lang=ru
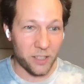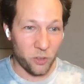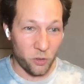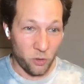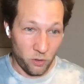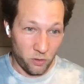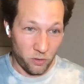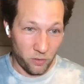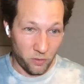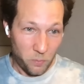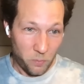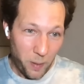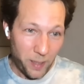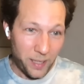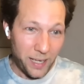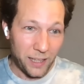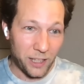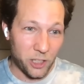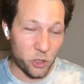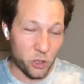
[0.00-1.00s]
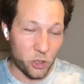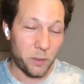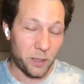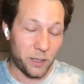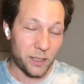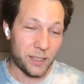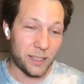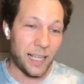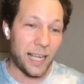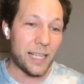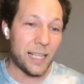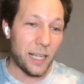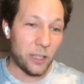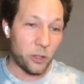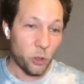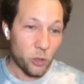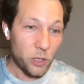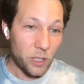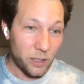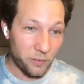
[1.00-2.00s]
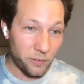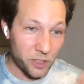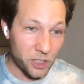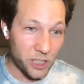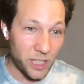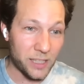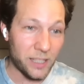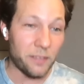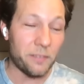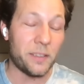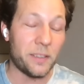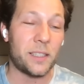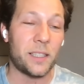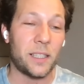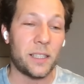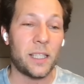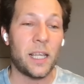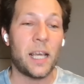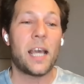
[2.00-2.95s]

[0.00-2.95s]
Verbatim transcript: Ну, понятно, что благосостояние от других вещей зависит.